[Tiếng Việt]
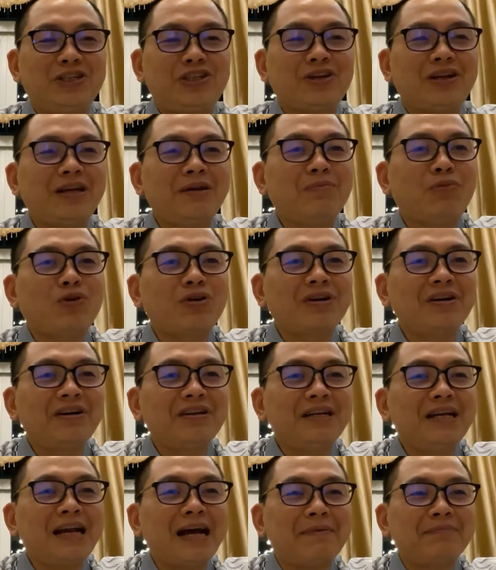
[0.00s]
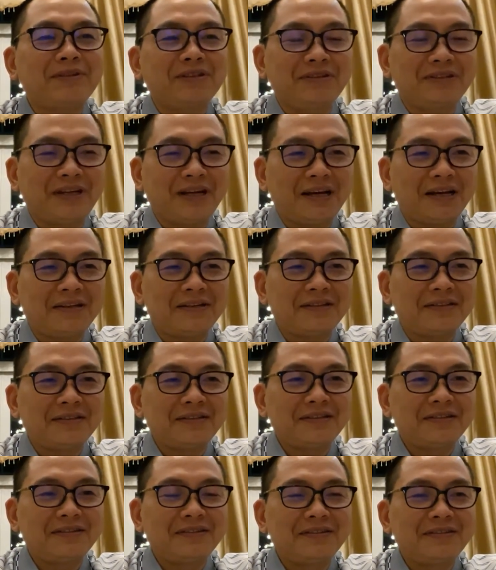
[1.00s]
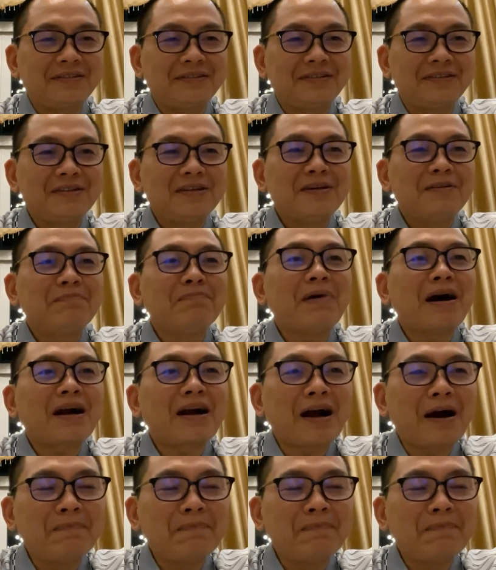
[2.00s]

cho nên một người đi làm từ thiện mà